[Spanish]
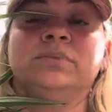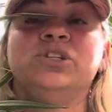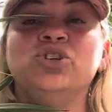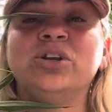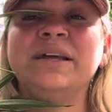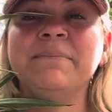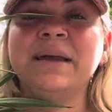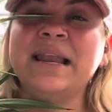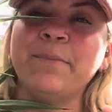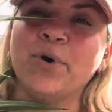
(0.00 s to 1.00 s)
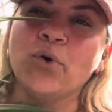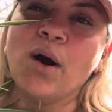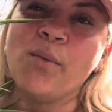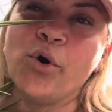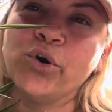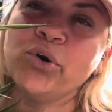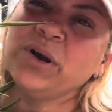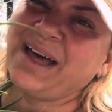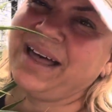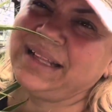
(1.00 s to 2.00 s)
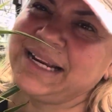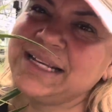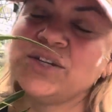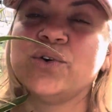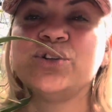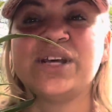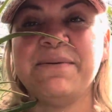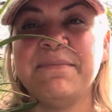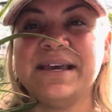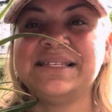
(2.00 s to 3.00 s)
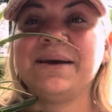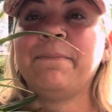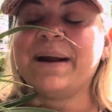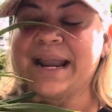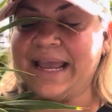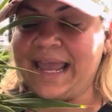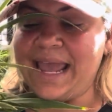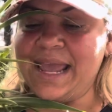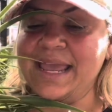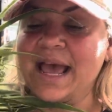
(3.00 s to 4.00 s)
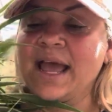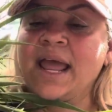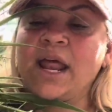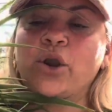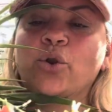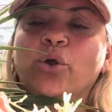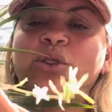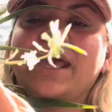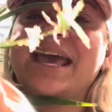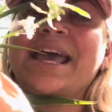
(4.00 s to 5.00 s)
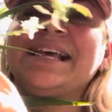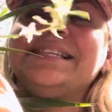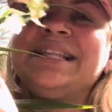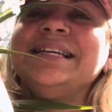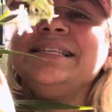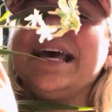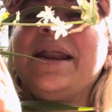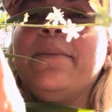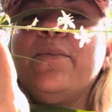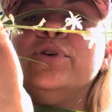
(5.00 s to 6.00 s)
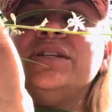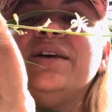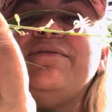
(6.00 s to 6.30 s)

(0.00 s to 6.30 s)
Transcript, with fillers: Yo también le pongo abono cada tres o seis meses para que ella nos dé estas hermosas